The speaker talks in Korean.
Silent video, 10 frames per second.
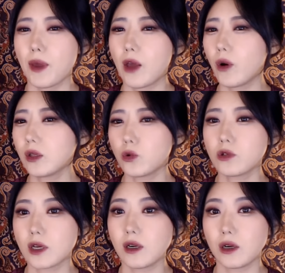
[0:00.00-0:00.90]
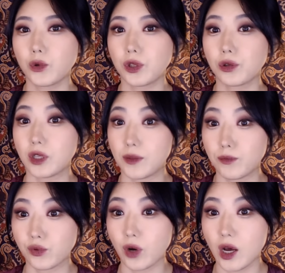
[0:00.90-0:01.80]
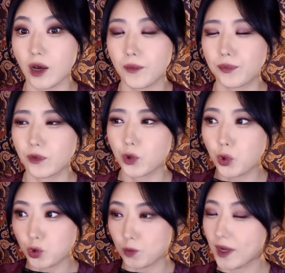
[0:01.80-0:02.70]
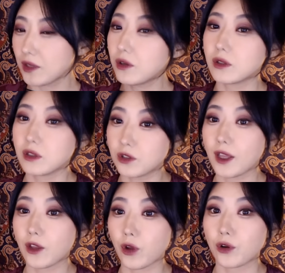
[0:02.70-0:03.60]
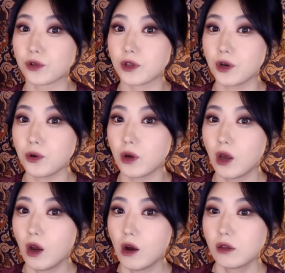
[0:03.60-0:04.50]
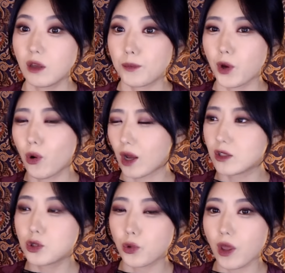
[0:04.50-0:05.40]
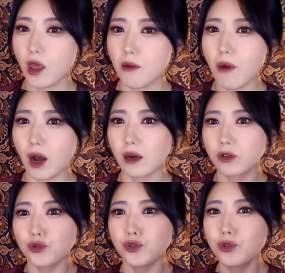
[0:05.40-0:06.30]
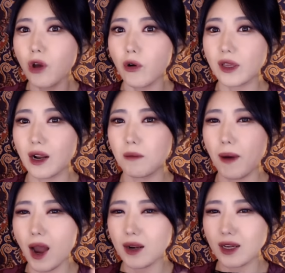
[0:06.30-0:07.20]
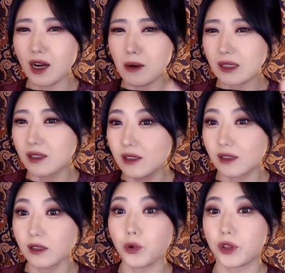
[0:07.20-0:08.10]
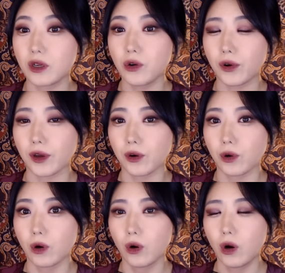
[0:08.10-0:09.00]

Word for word: 배관 공사를 하고 있던 인부가 욕조 패널을 뜯어내게 되거든요. 근데 벽 안쪽에 막 구덕이랑 파리가 막 들끓고 있는 거예요.